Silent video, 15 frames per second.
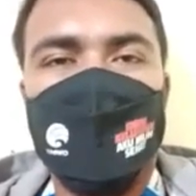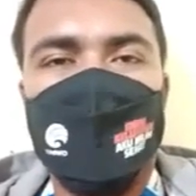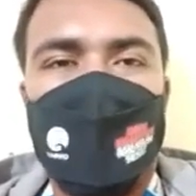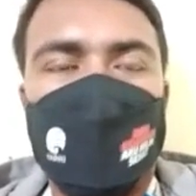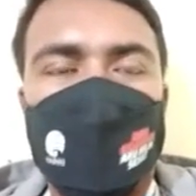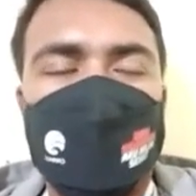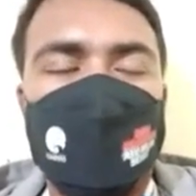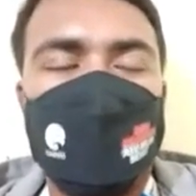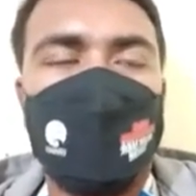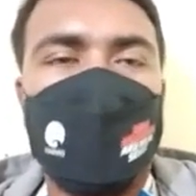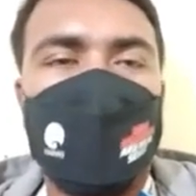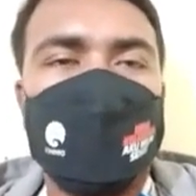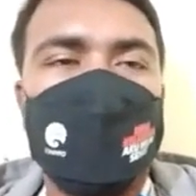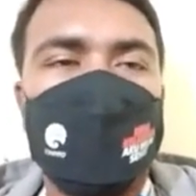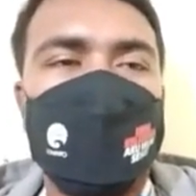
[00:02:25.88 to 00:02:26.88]

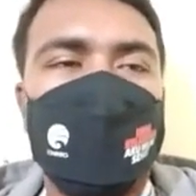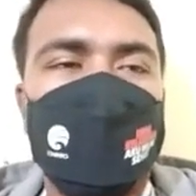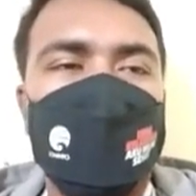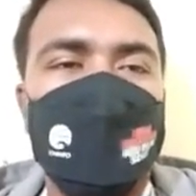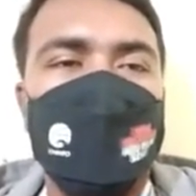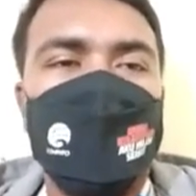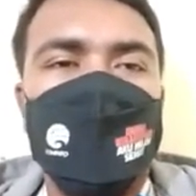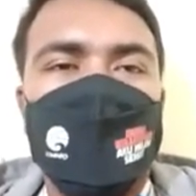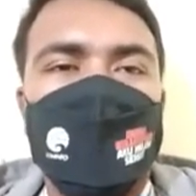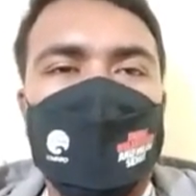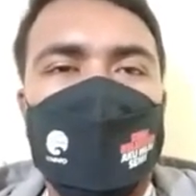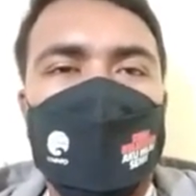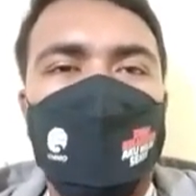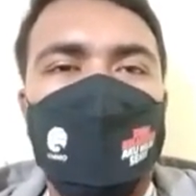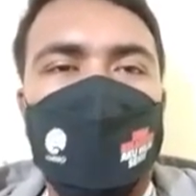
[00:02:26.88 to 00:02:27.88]
antisipasi
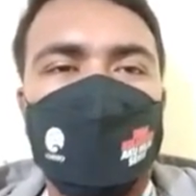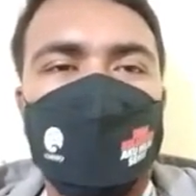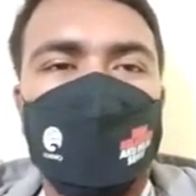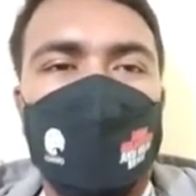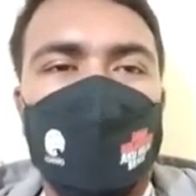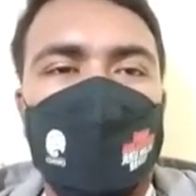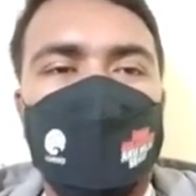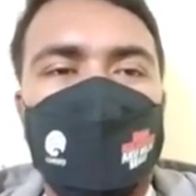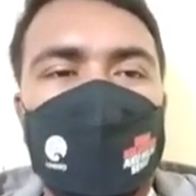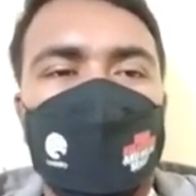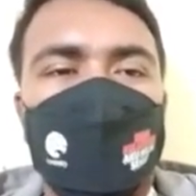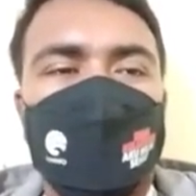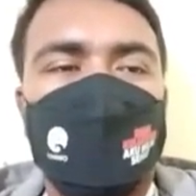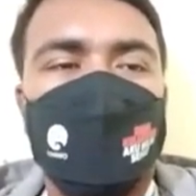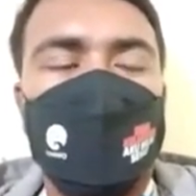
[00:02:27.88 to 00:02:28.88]
gempa susulan
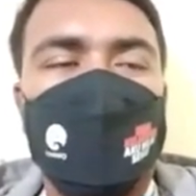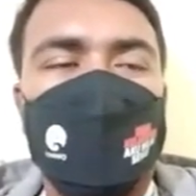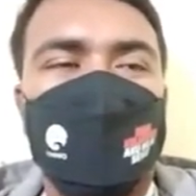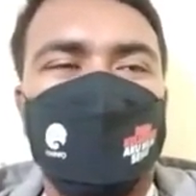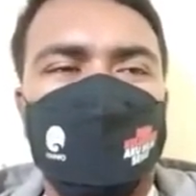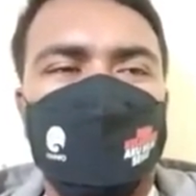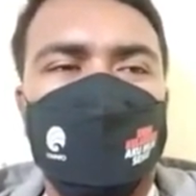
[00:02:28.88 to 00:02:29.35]
berikut begitu.